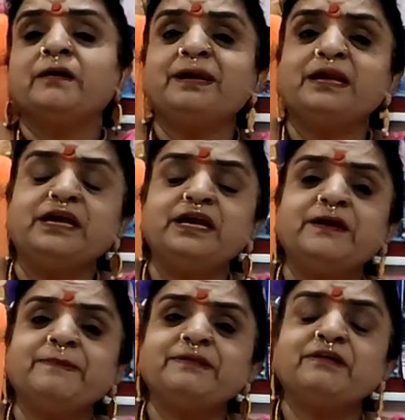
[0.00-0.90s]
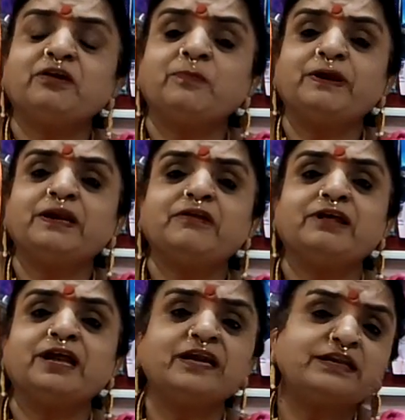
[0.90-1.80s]
మరి ఈ నేపథ్యంలో పిల్లలు
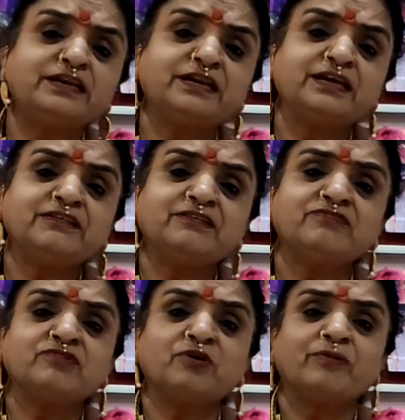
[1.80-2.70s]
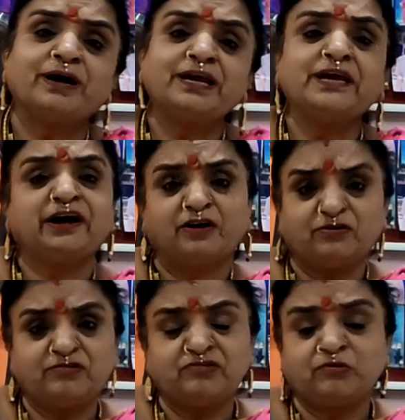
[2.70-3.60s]
ఎలాంటి నిర్ణయం తీసుకోవాలి అని
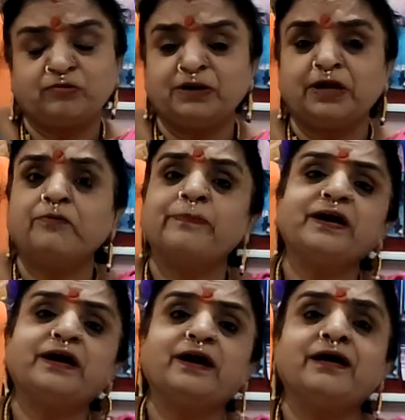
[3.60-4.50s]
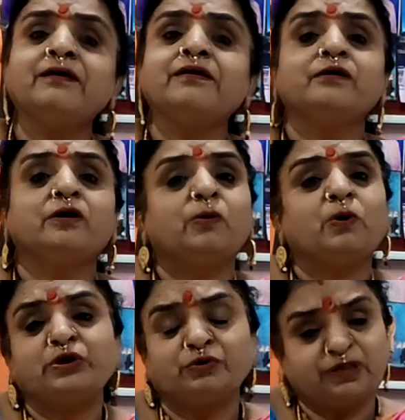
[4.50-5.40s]
ఆలోచిస్తూ ఉంటారు పైగా
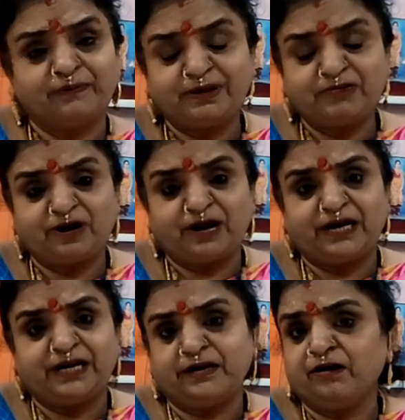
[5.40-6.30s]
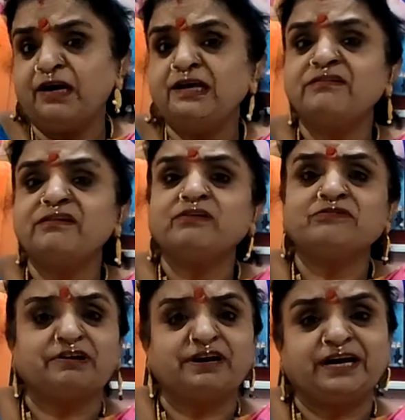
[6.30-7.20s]
ఒక యుక్త వయసు రాగానే కాలేజీల్లో
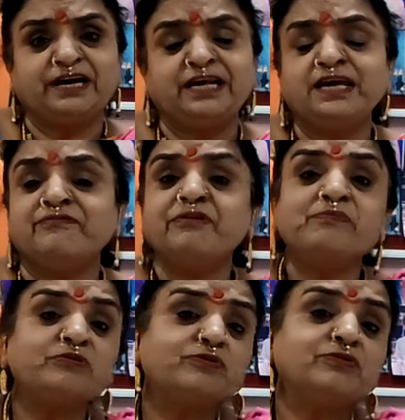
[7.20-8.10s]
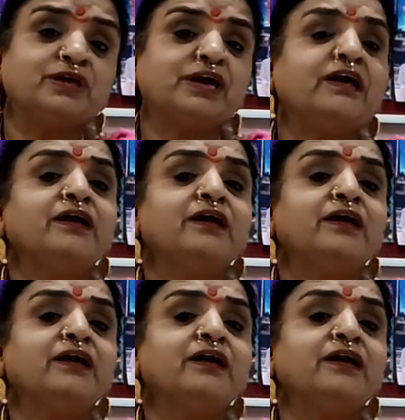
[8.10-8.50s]
చేరగానే ఏమైపోతుంది